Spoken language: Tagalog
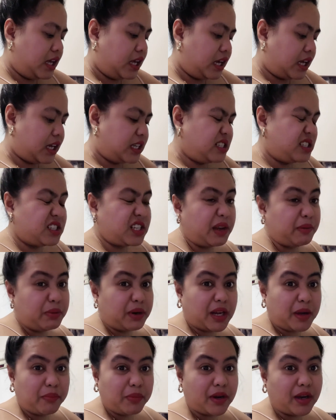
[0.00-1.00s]
Kasi syempre
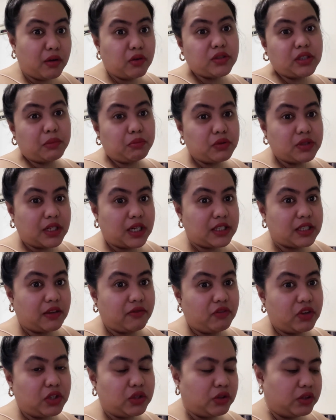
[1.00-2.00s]
kapag kausap mo sila sa
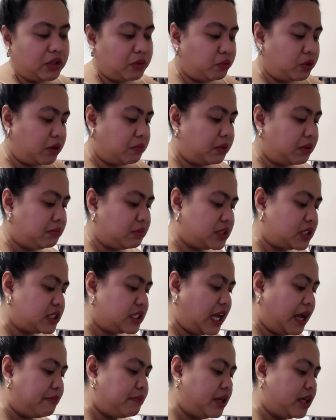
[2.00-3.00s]
video, hindi mo naman
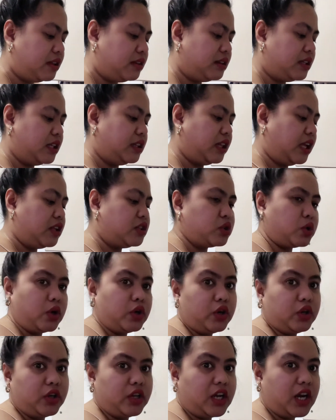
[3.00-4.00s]
masasabi yung details kung
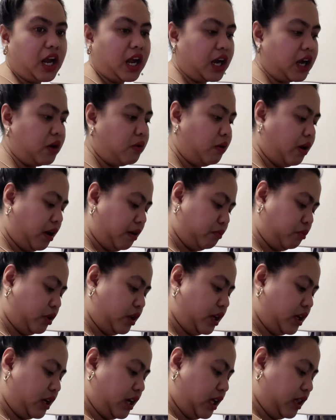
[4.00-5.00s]
ano ginagawa mo.
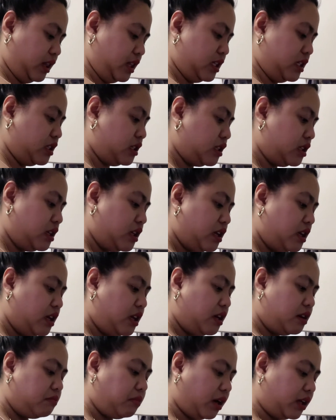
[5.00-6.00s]
At least,
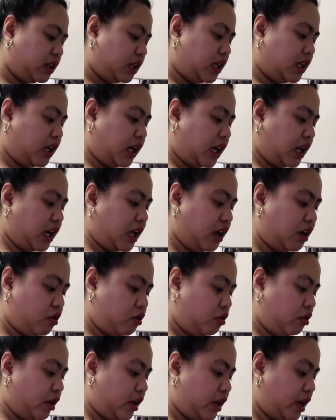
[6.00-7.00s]
makata nila na
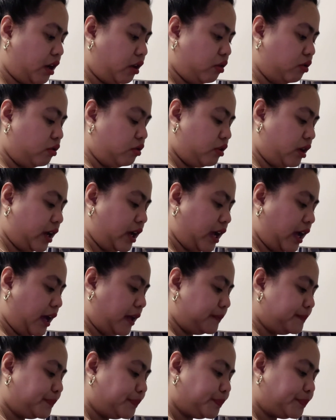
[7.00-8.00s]
okay ako. Kaya,
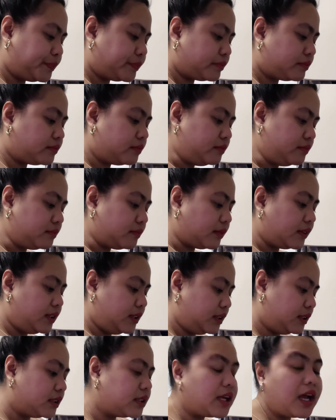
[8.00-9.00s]

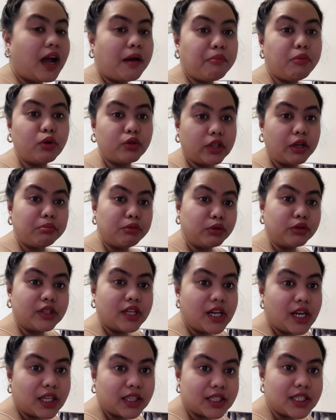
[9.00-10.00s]
upload-upload na
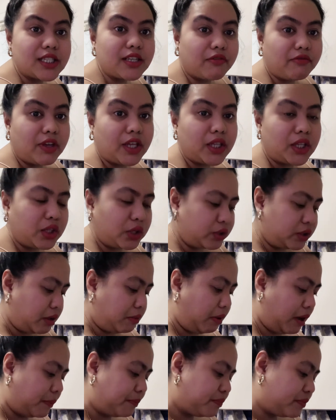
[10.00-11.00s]
lang din sa video,
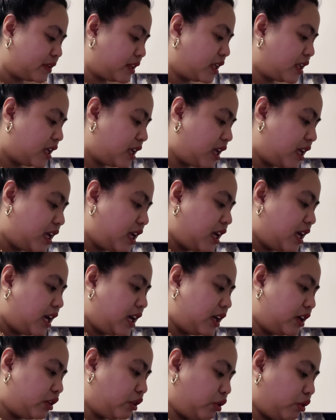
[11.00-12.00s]
diba?
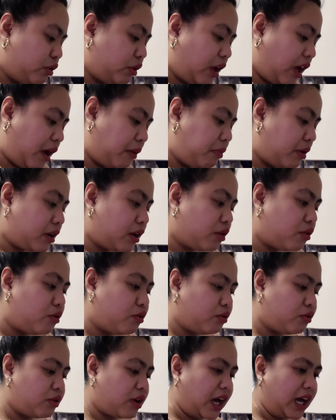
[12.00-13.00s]
You know, habang
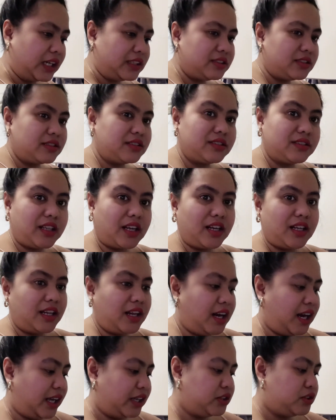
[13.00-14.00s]
naghuhugas,
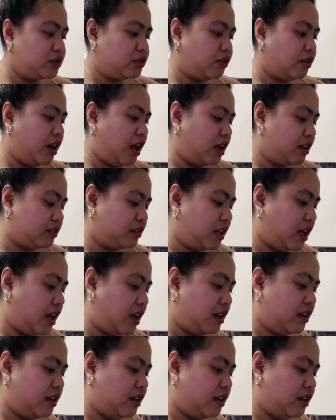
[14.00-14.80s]
na-realize ko lang na